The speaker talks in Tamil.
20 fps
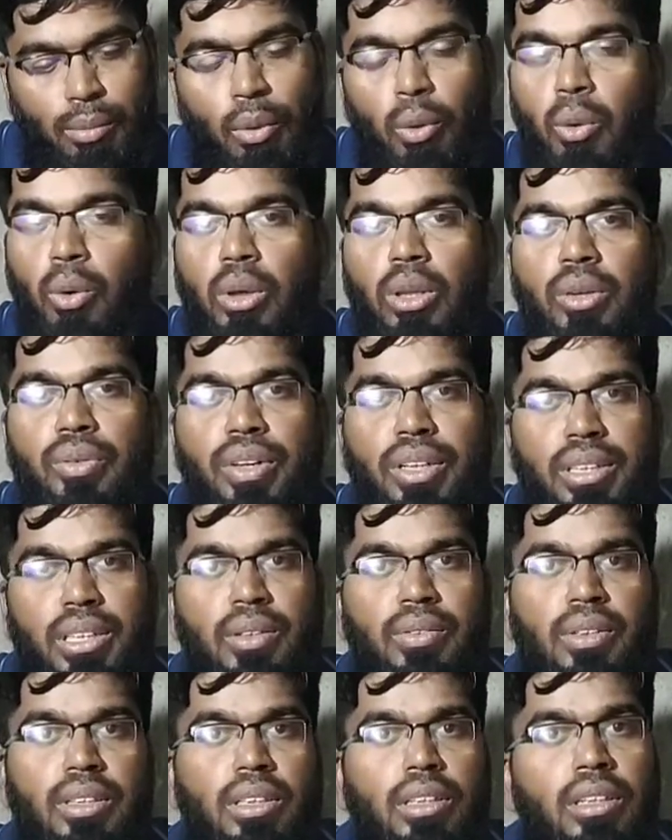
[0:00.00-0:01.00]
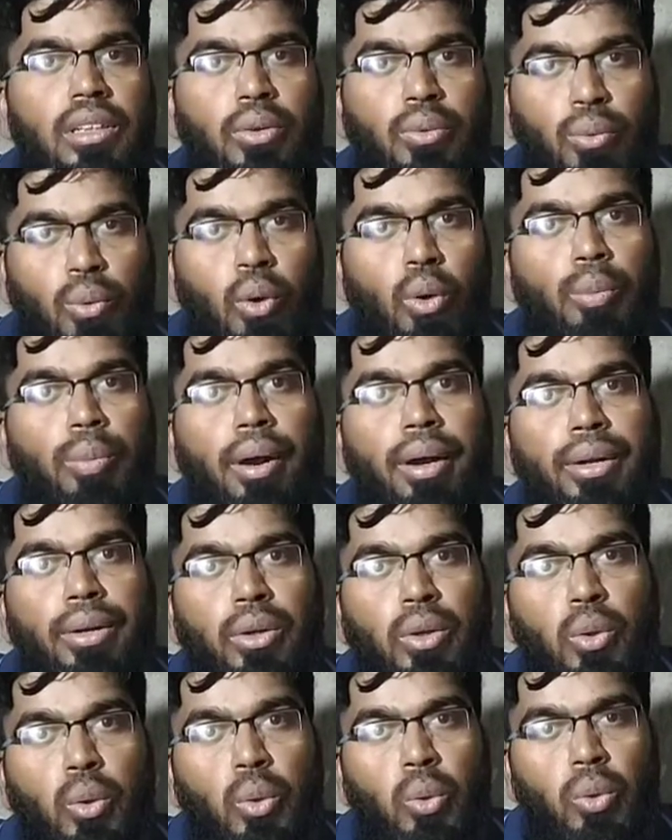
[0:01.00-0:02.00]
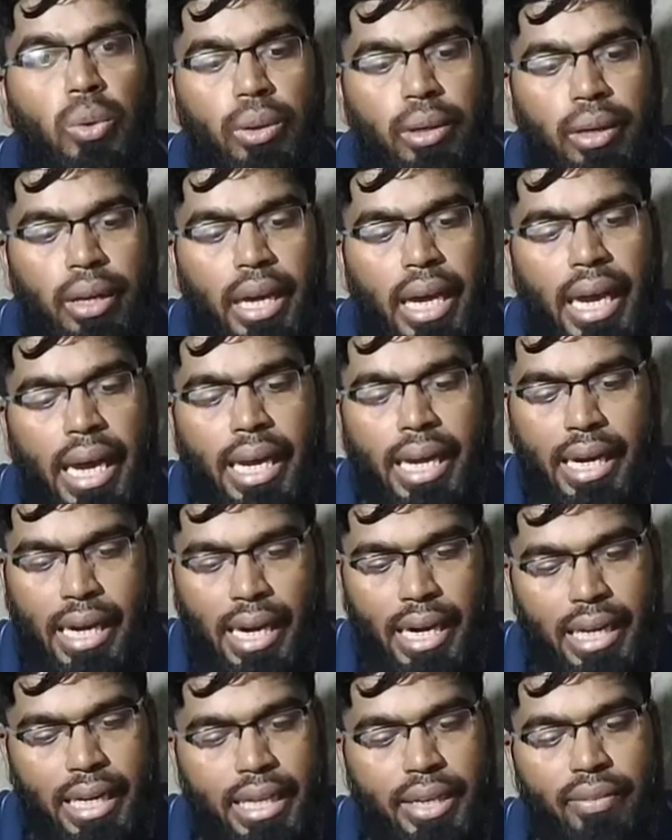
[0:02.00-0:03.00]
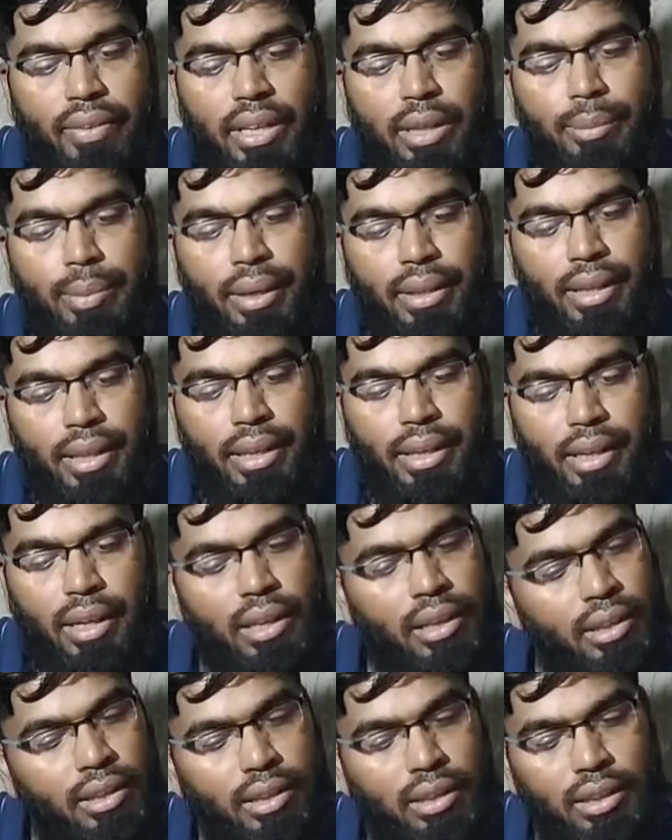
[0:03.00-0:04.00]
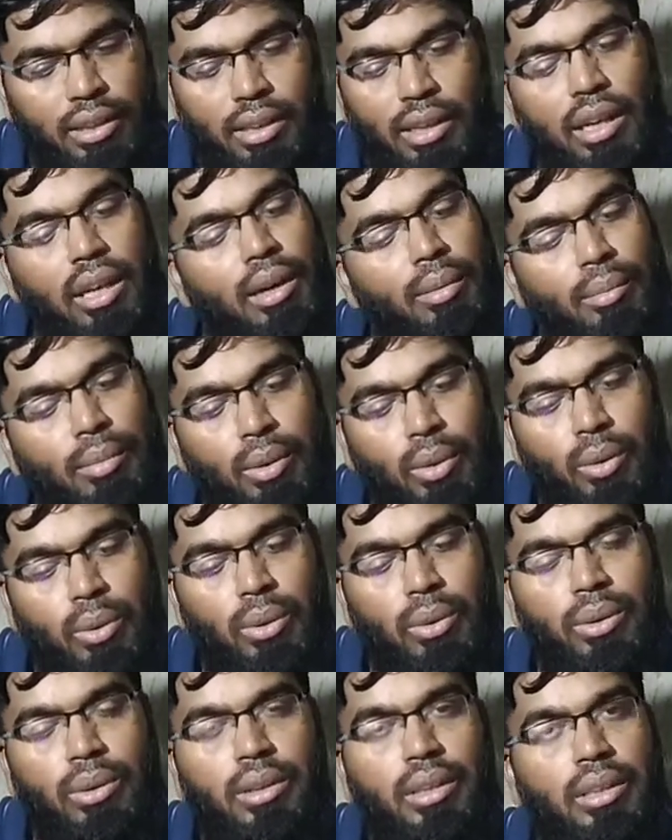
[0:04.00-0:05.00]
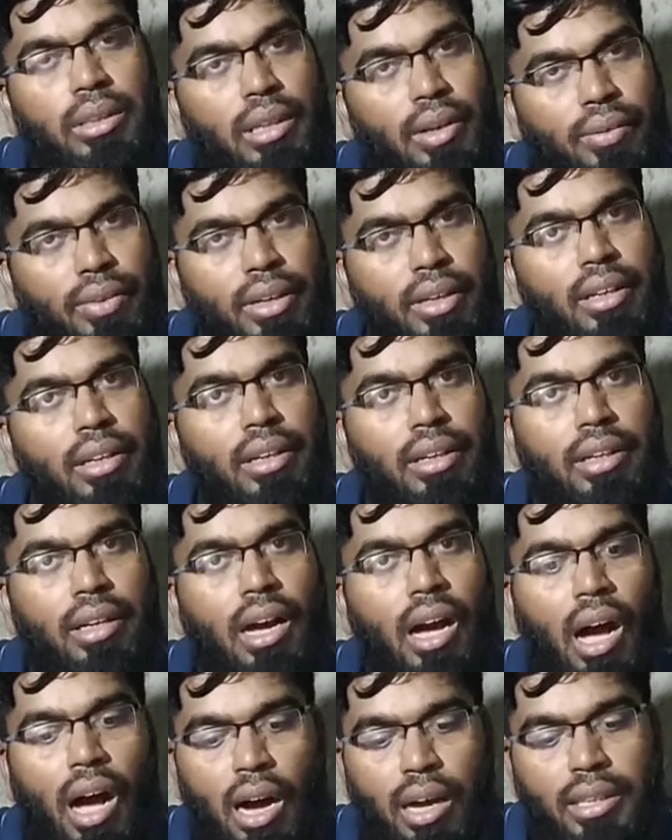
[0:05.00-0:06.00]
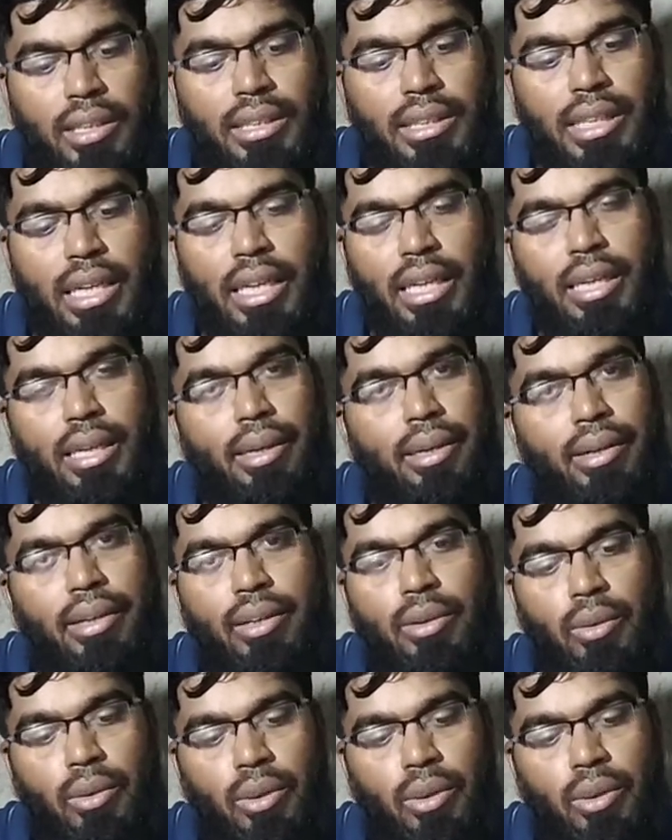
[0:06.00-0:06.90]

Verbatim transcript: ப்ளூடூத் வெர்ஷன் வந்து ஃபோர் பாயிண்ட் டூ கனெக்டிவிட்டி பார்த்திங்கன்னா ப்ளூடூத்து தவிர ஆக்ஸ் கனெக்டிவிட்டி